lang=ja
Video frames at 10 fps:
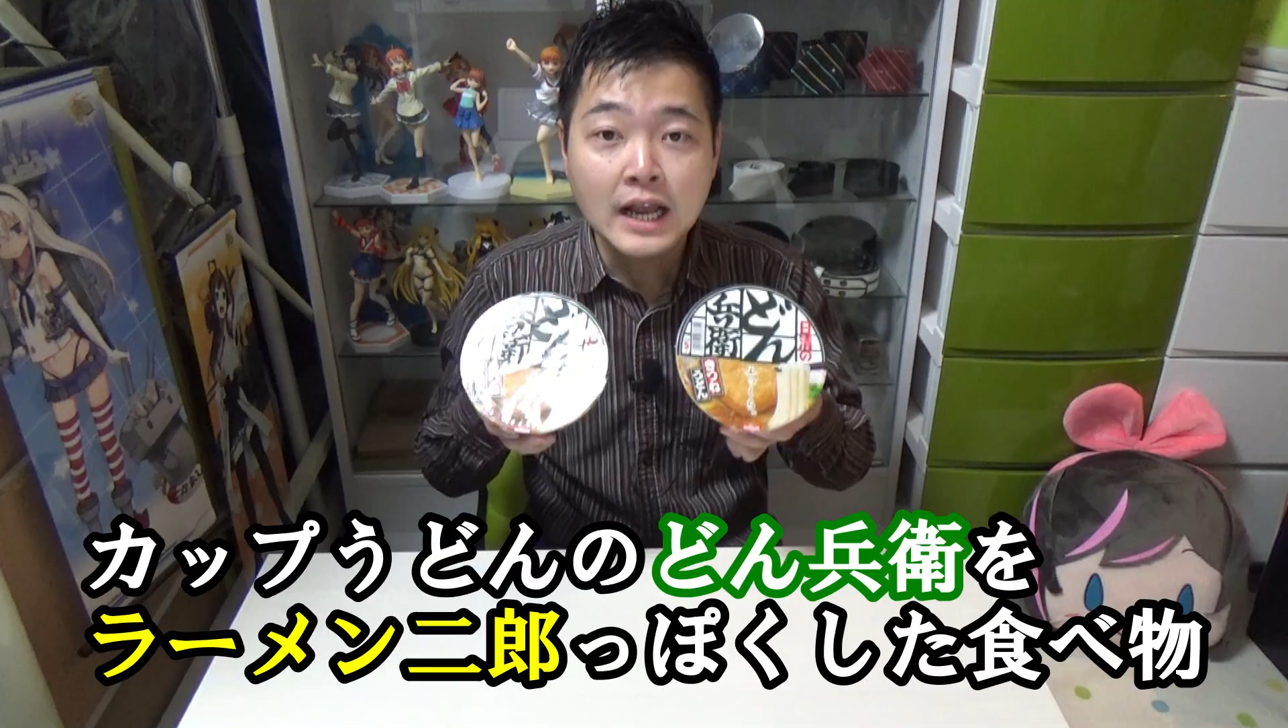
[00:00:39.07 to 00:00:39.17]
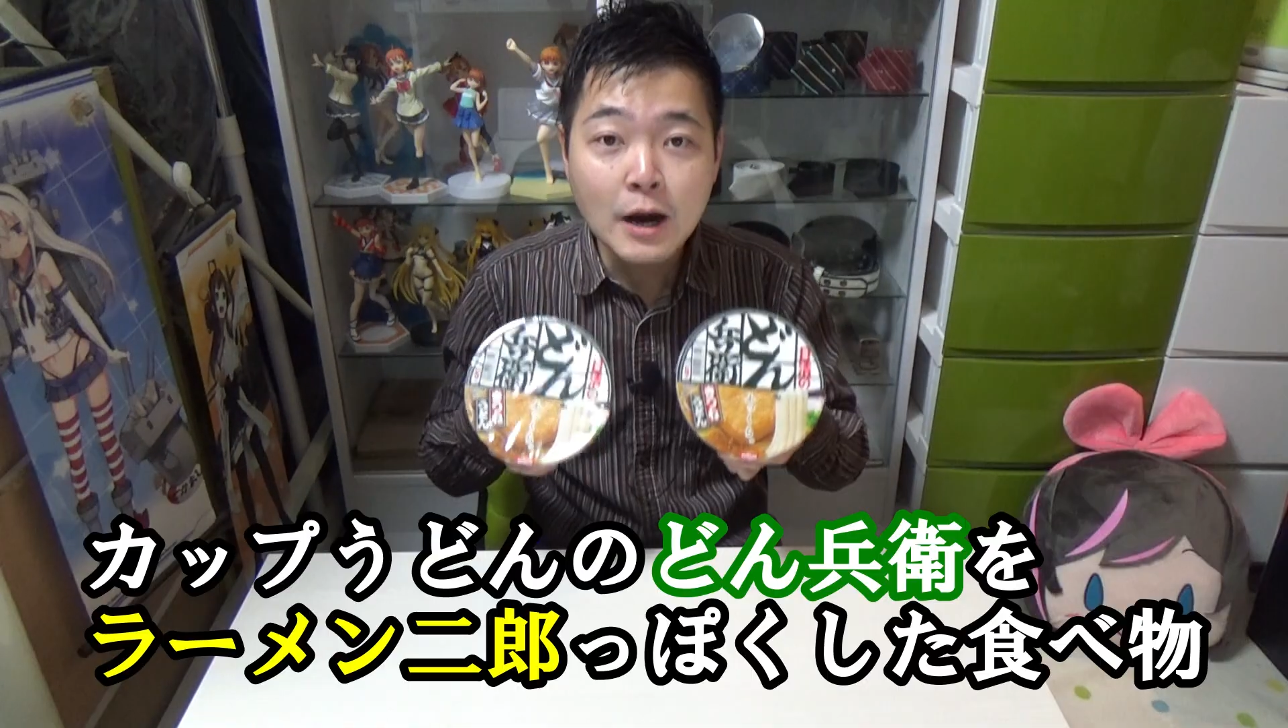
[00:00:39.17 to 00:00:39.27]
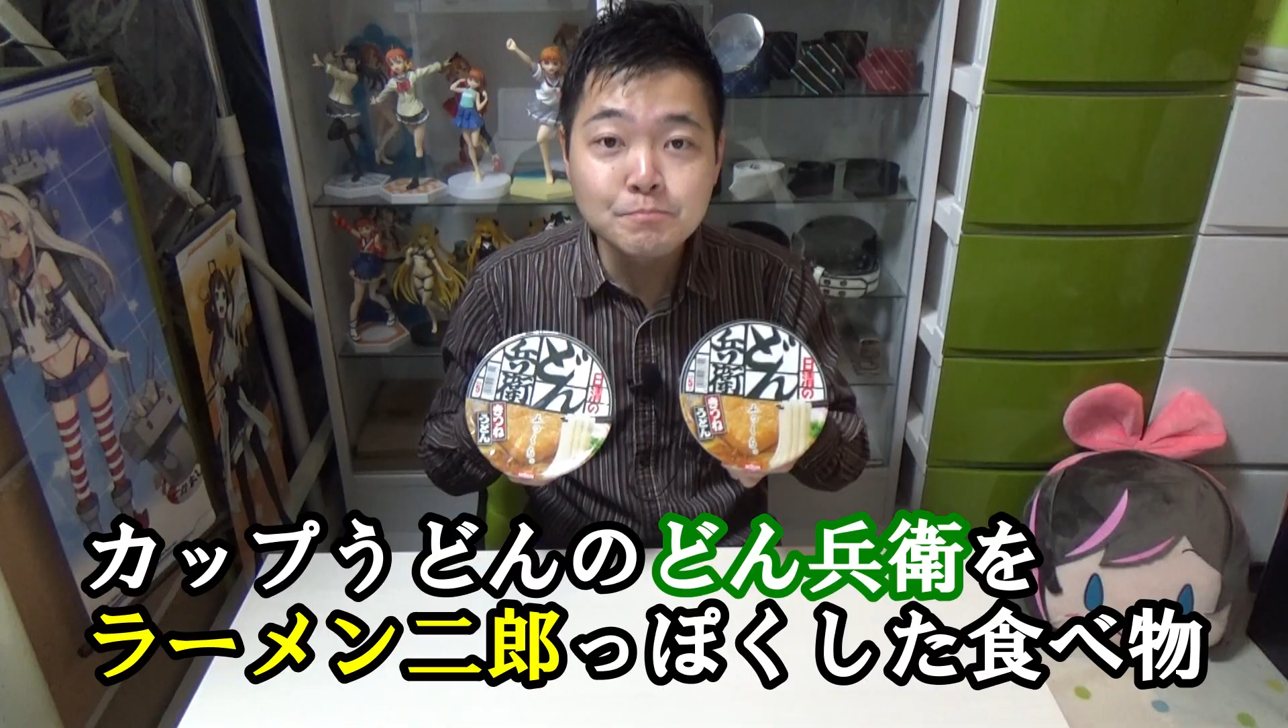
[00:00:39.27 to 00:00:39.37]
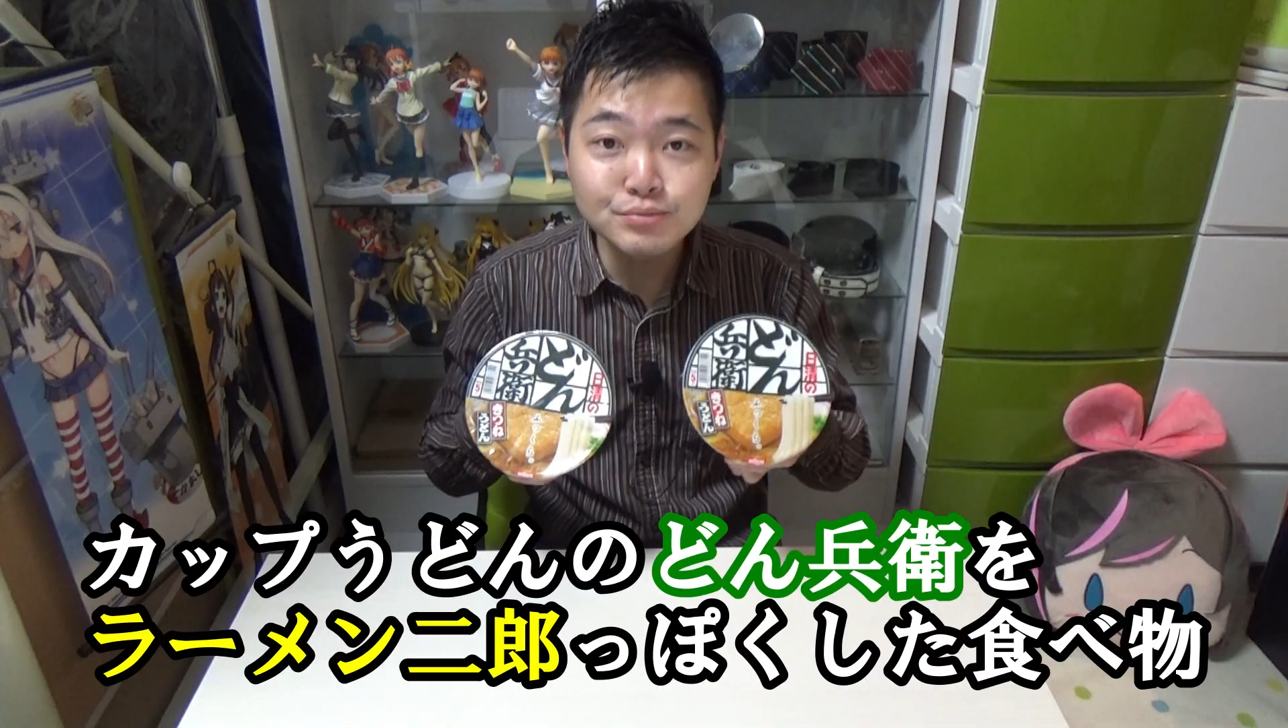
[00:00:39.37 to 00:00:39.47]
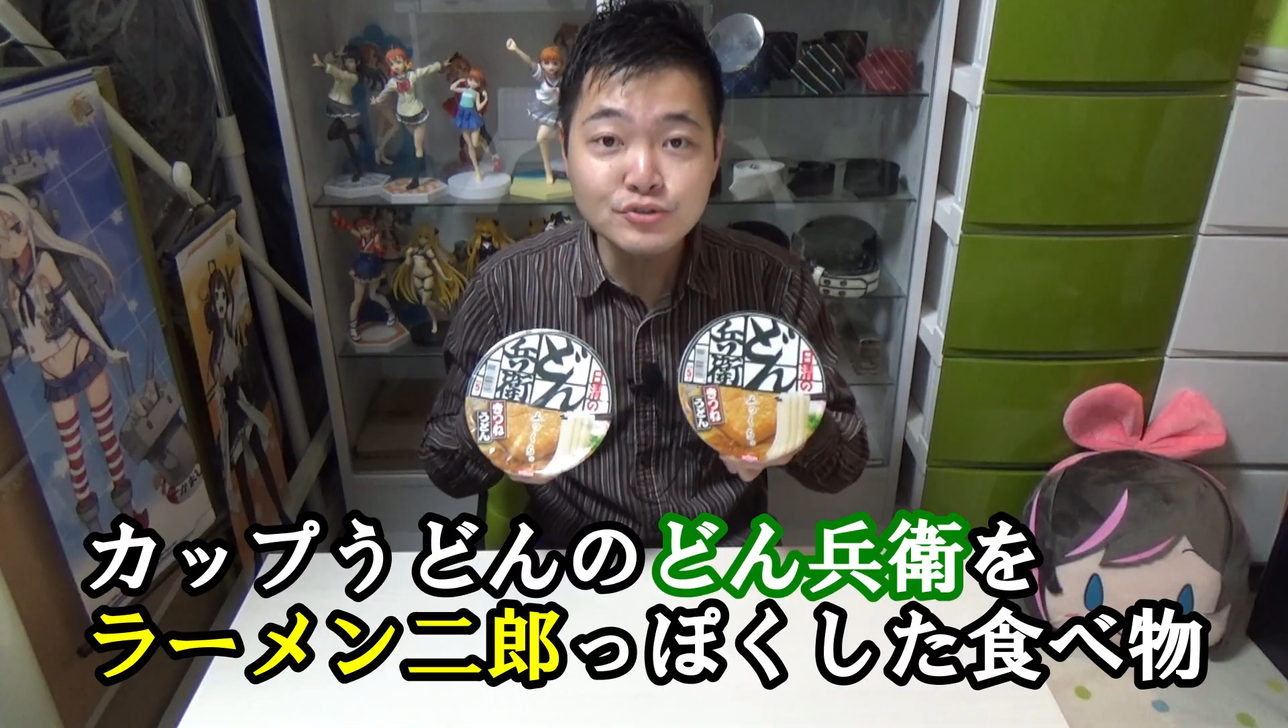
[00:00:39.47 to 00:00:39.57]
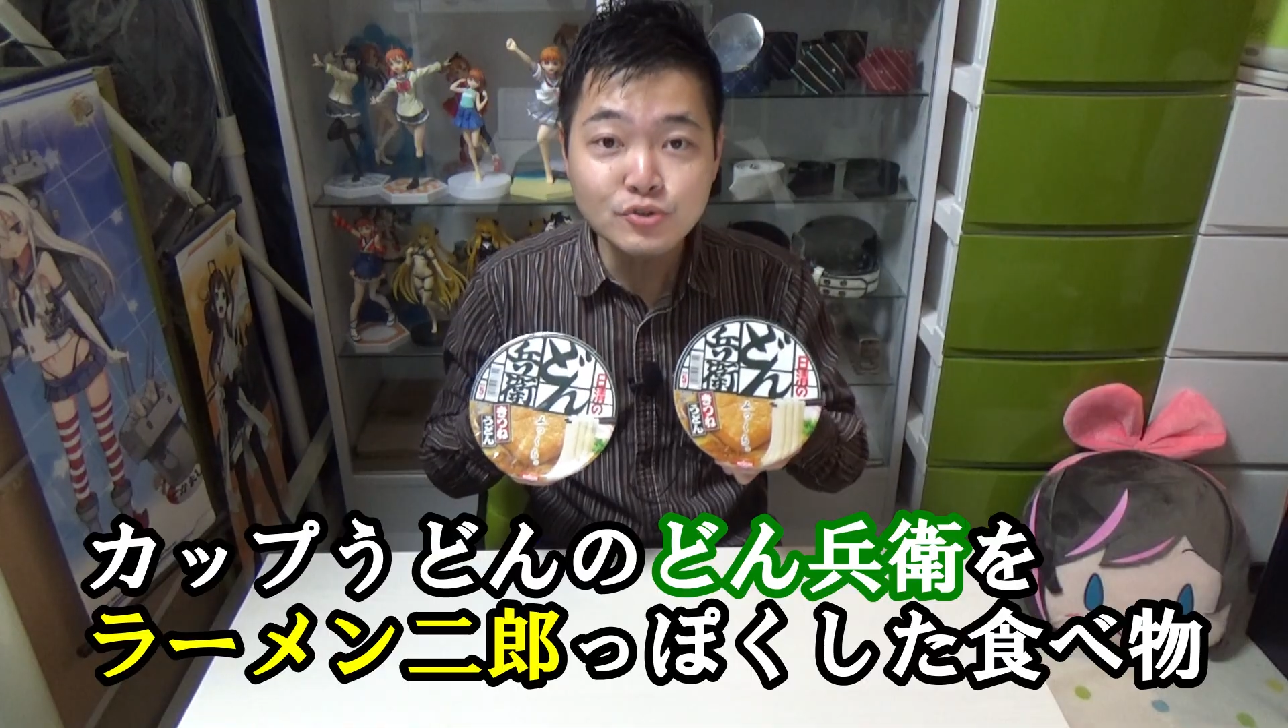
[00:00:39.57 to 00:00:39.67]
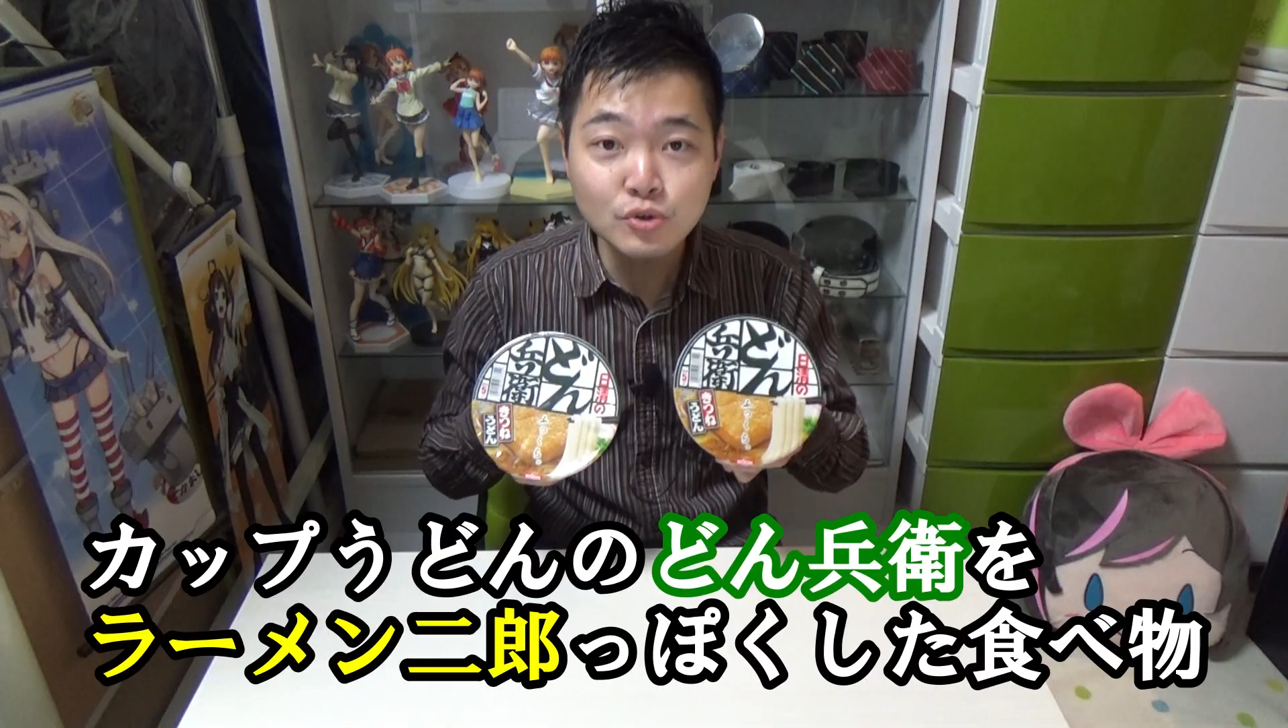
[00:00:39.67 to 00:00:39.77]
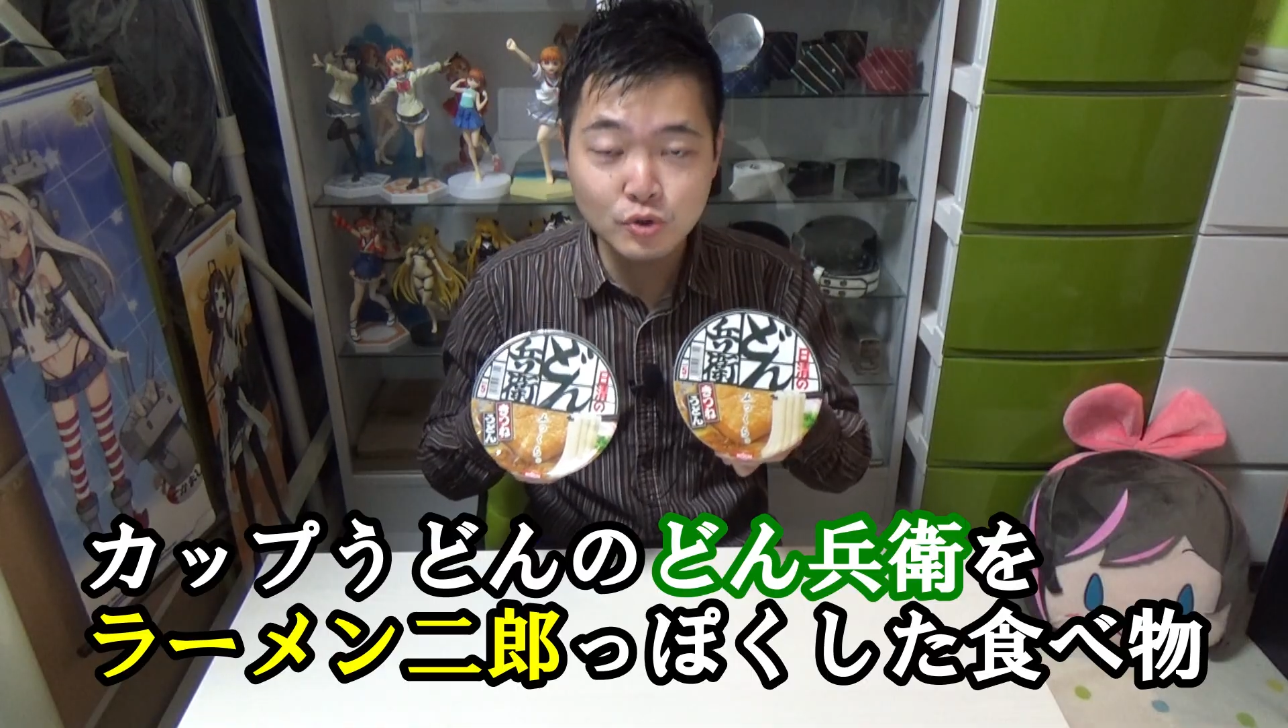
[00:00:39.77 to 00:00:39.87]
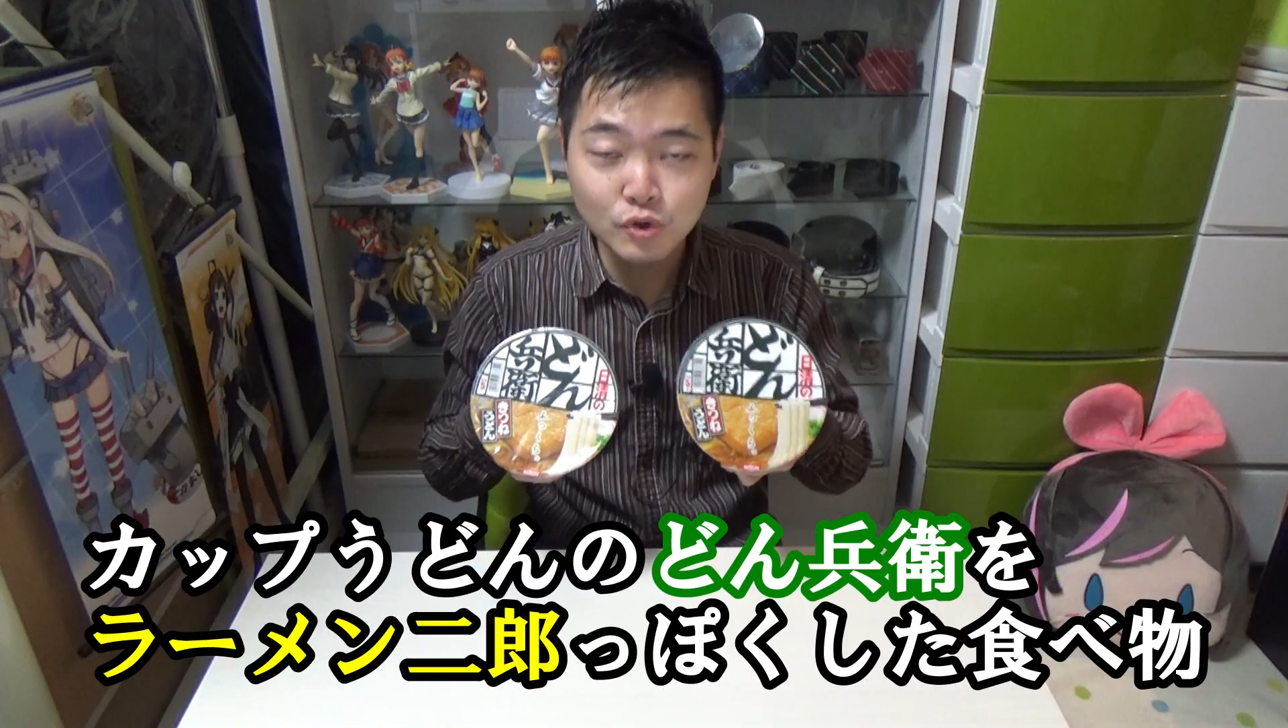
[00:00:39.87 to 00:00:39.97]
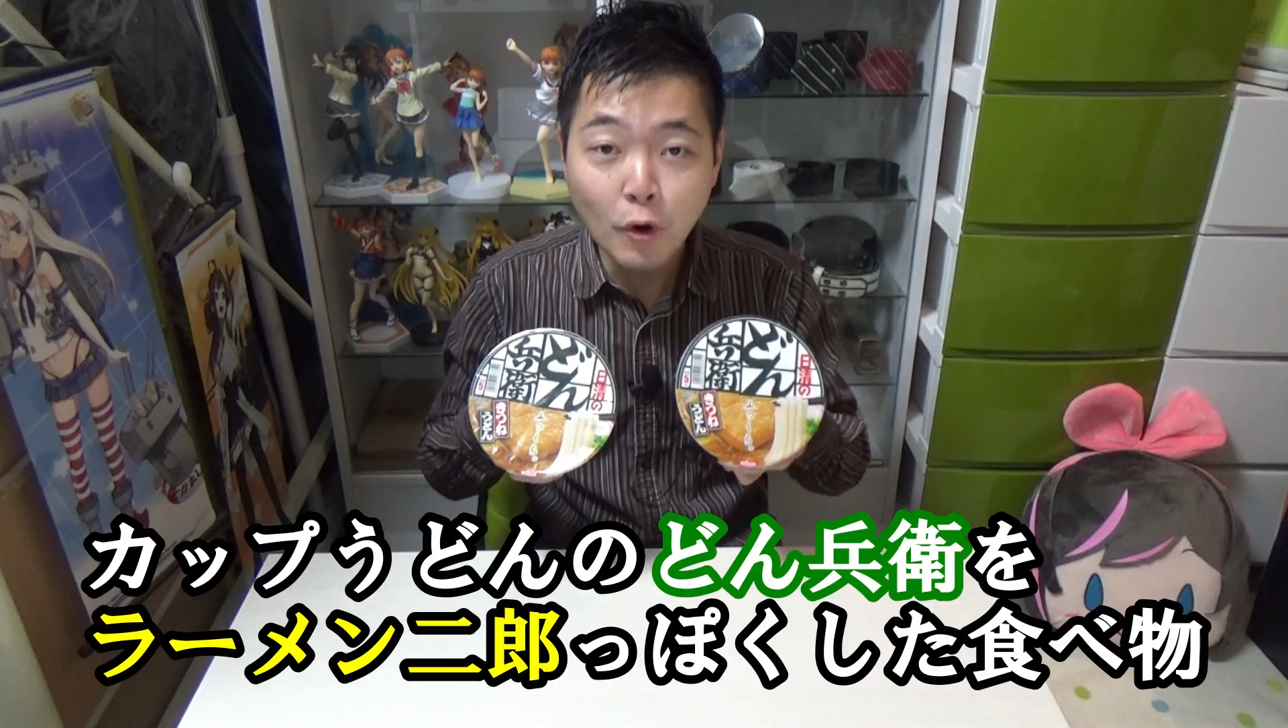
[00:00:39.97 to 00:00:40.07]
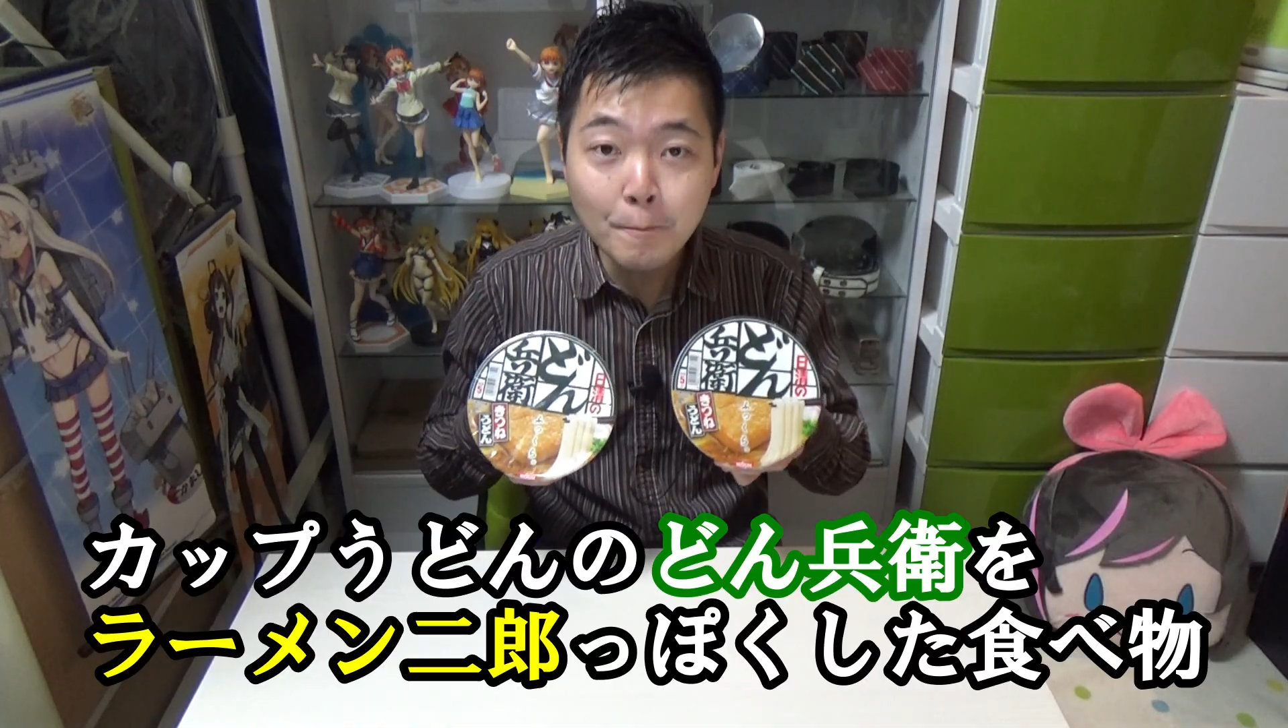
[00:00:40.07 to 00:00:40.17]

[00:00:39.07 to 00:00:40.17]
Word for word: カップうどんのど